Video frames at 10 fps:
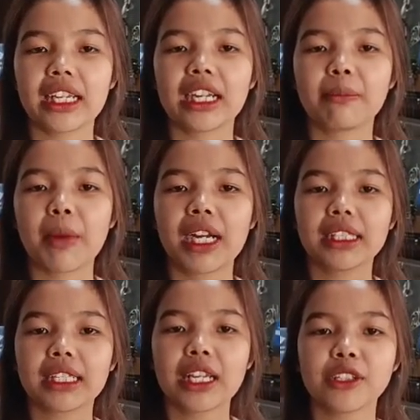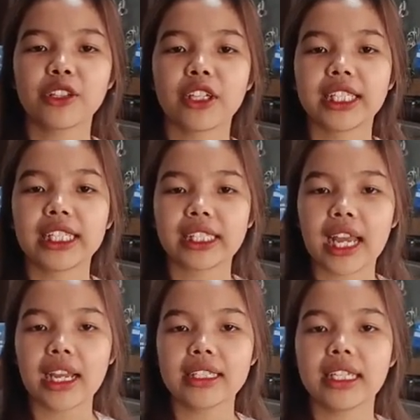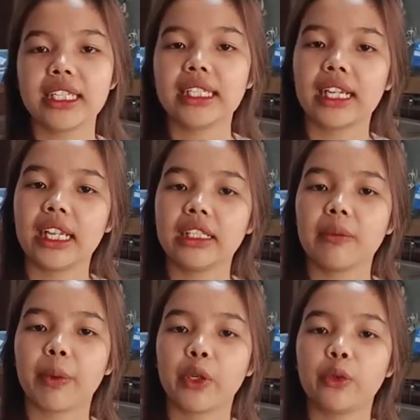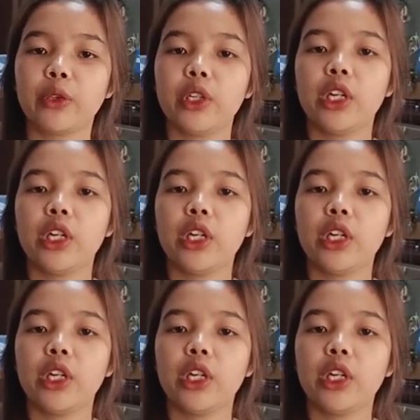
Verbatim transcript: Lengkap banget kan store kita? Jadi kalian nggak perlu